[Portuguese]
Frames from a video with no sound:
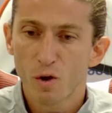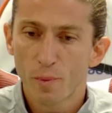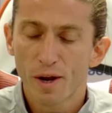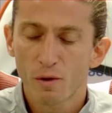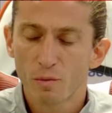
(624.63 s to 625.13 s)

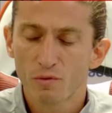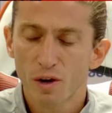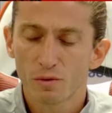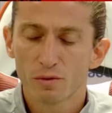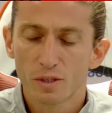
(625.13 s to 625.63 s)
recuperar, como
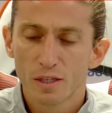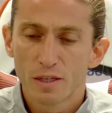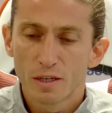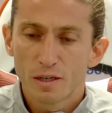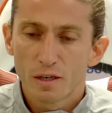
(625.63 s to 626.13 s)
falou
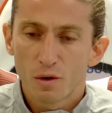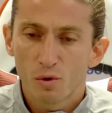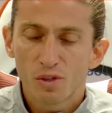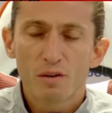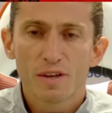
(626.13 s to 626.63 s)

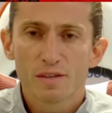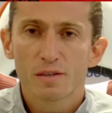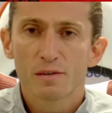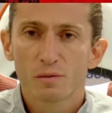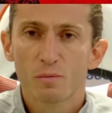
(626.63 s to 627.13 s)
outra
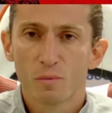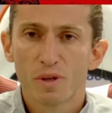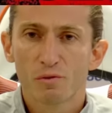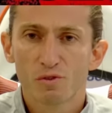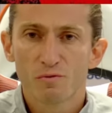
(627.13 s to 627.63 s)
vez, um
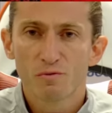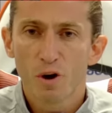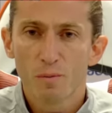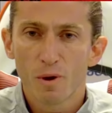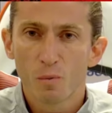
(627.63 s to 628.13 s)
momento de
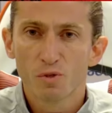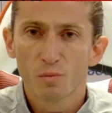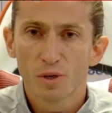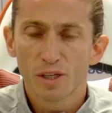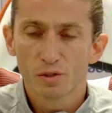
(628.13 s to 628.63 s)
forma
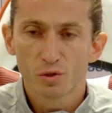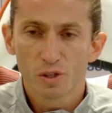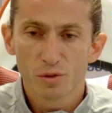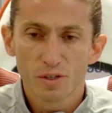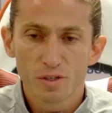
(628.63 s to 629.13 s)
óptima, né? Que os
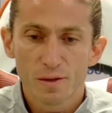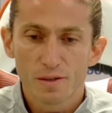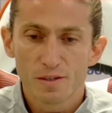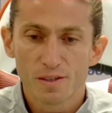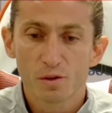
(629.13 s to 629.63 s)
jogadores
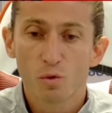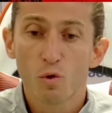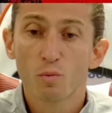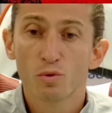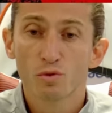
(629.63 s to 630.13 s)
se
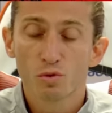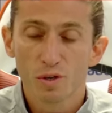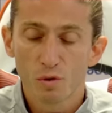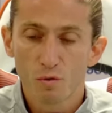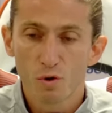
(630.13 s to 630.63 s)
sintam cômodos
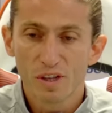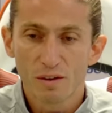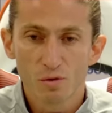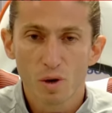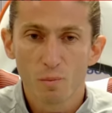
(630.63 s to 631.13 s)
e
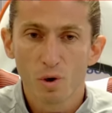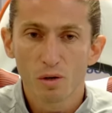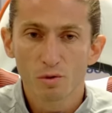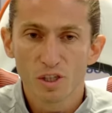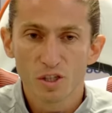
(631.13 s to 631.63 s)
confortáveis com a
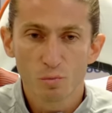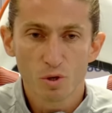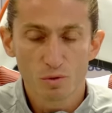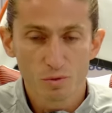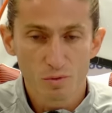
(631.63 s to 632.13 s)
bola, onde eles
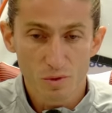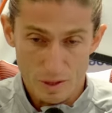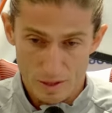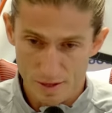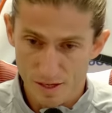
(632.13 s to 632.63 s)
possam
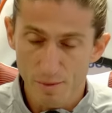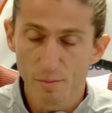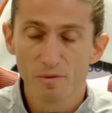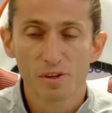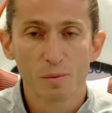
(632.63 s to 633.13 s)
é,
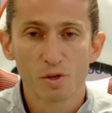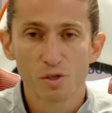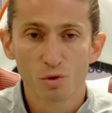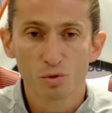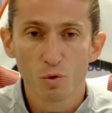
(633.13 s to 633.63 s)
saber
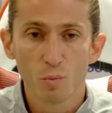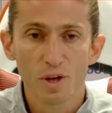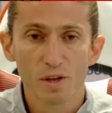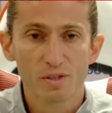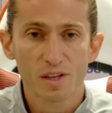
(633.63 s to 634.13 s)
perfeitamente onde o
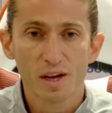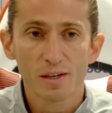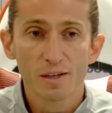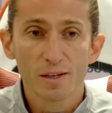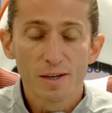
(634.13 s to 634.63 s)
companheiro
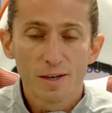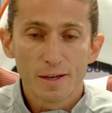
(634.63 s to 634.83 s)
está